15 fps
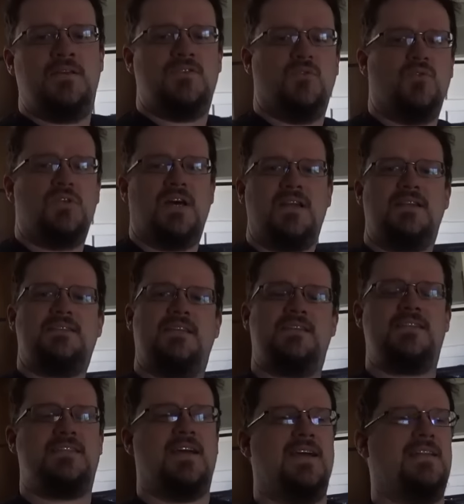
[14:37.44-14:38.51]
So, da das
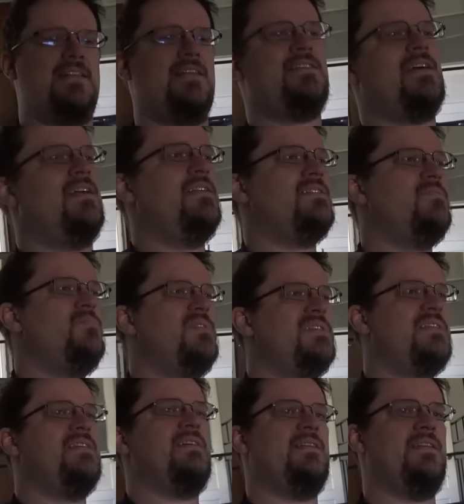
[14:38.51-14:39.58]
jetzt zeitlich alles ein
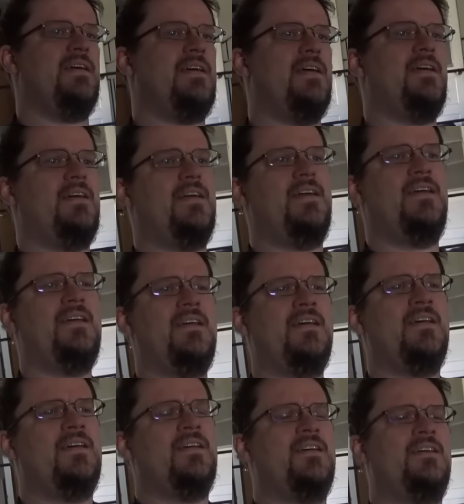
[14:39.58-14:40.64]
bisschen
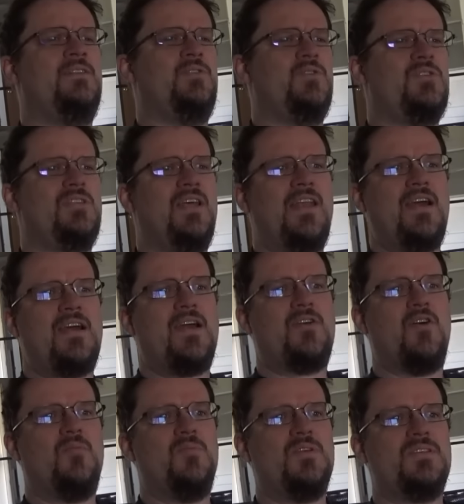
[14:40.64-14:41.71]
durcheinander
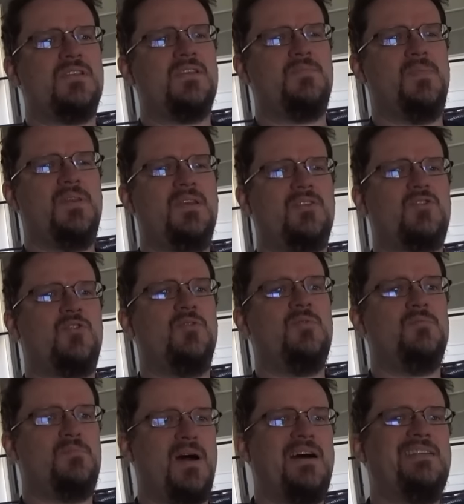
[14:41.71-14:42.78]
gekommen ist, ich bin jetzt schon
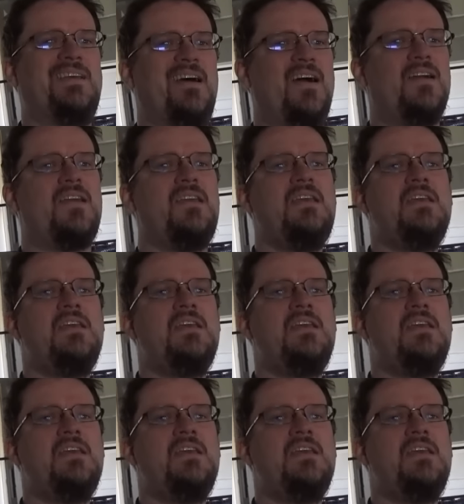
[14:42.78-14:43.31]
ein paar Tage